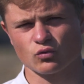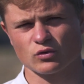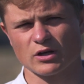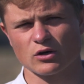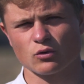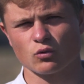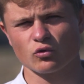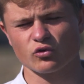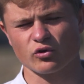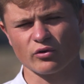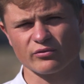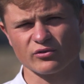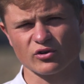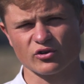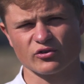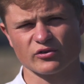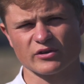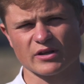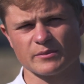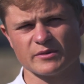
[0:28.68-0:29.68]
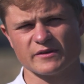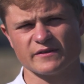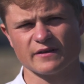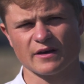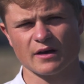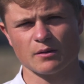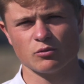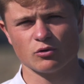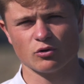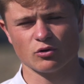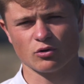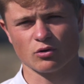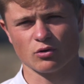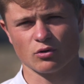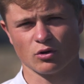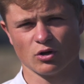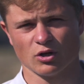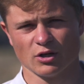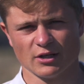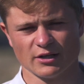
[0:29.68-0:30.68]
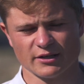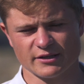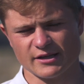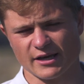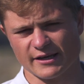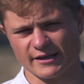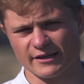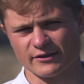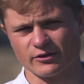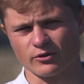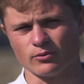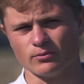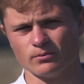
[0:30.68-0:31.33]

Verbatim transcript: donc la course en flotte en habitable, euh, il y a 4